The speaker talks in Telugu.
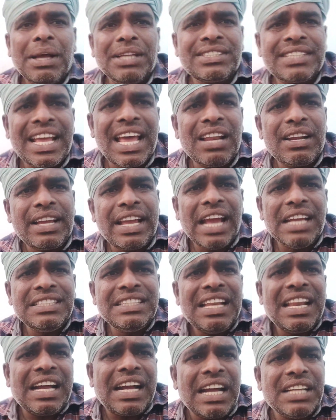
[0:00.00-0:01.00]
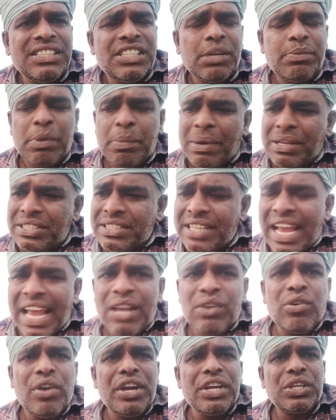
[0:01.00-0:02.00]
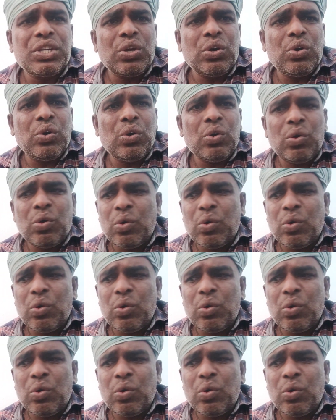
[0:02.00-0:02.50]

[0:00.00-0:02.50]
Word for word: పచ్చికాయలు కేజీ లెక్క అని చెప్పి పచ్చికాయలు కోయటం